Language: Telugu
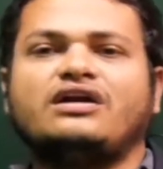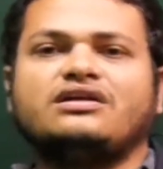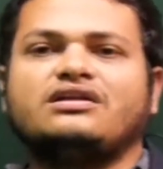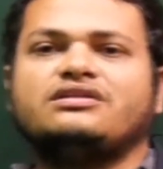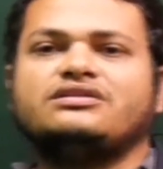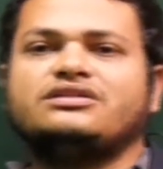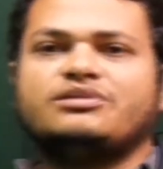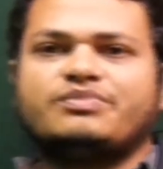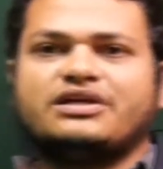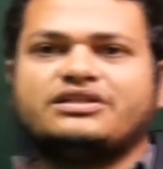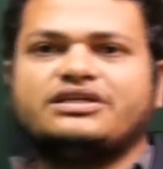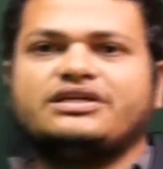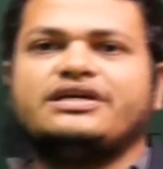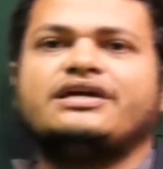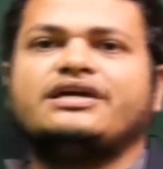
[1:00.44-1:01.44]
వాటిల్లింది
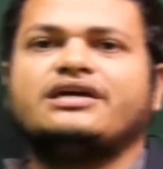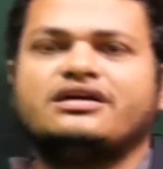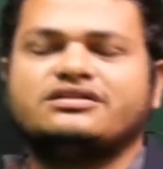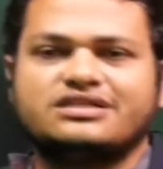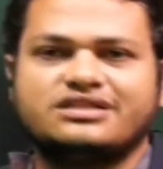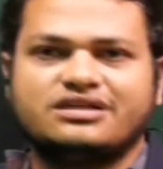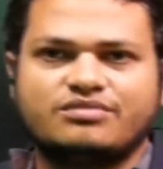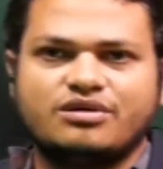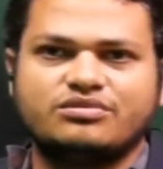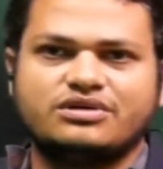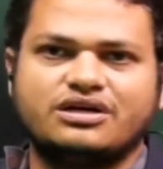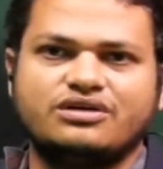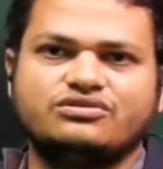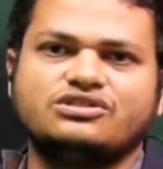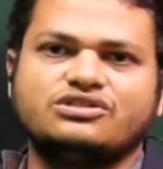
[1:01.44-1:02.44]
ప్రతి ఏటా చంద్రబాబు
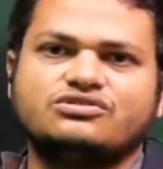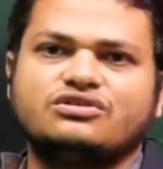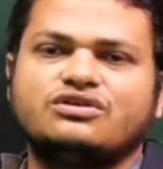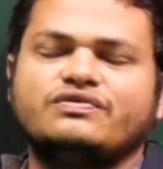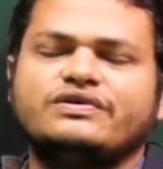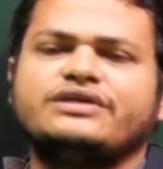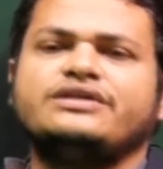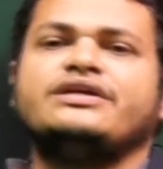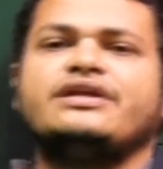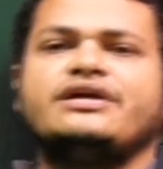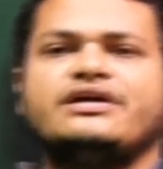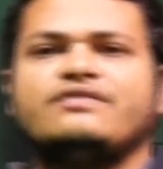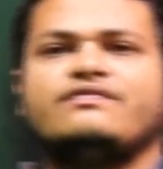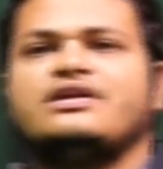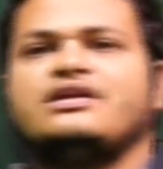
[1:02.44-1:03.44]
నాయుడు తీసుకున్నటువంటి
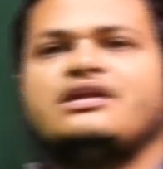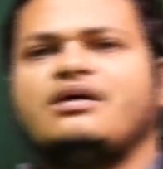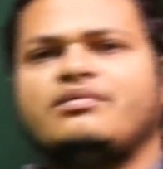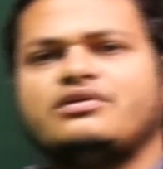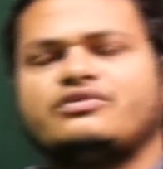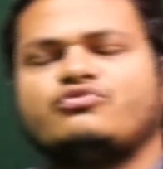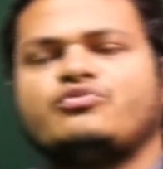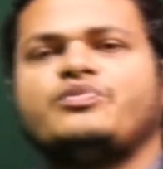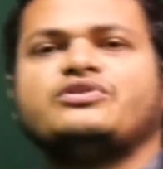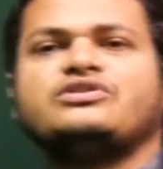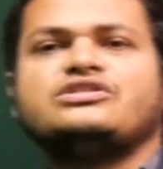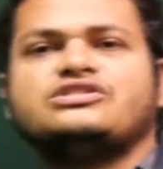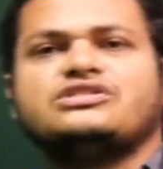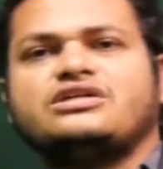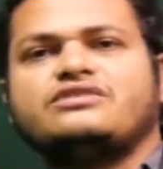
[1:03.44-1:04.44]
నిర్ణయం వల్ల
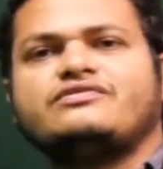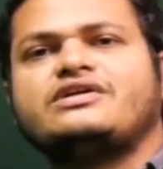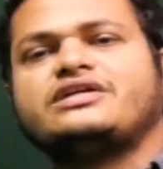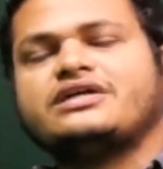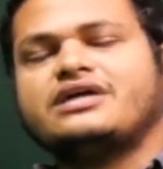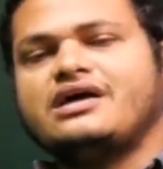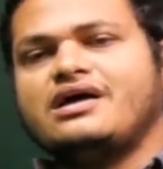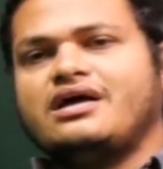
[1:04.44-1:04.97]
రూపొందించినటువంటి